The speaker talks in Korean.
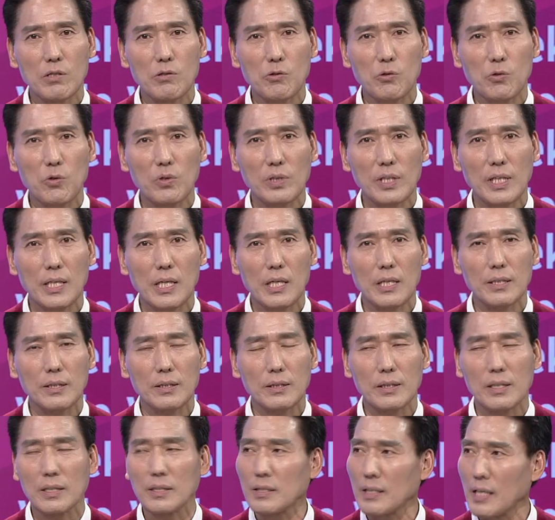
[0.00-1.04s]
선수들 간에
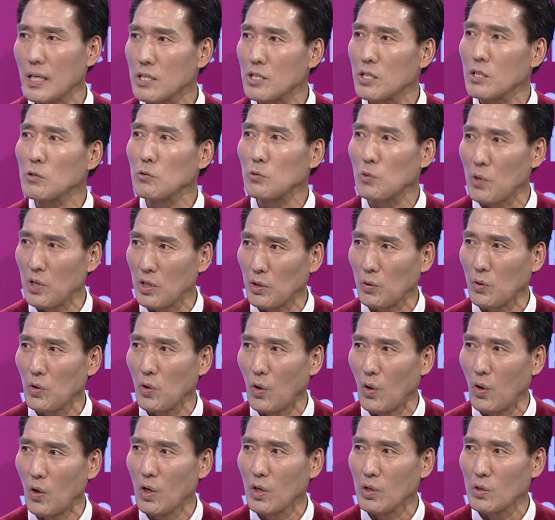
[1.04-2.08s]
끈끈한 정도
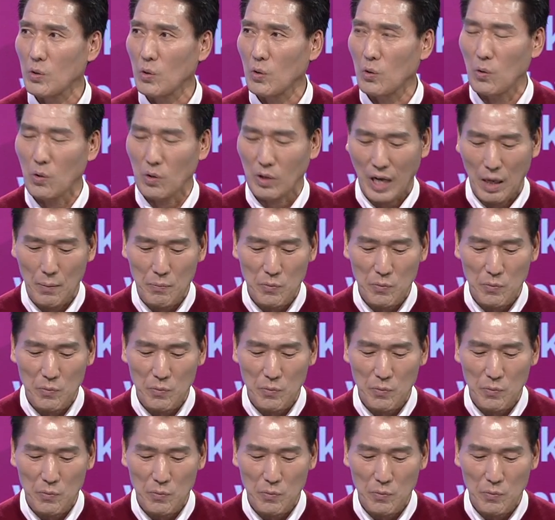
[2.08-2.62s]
있고 네. 또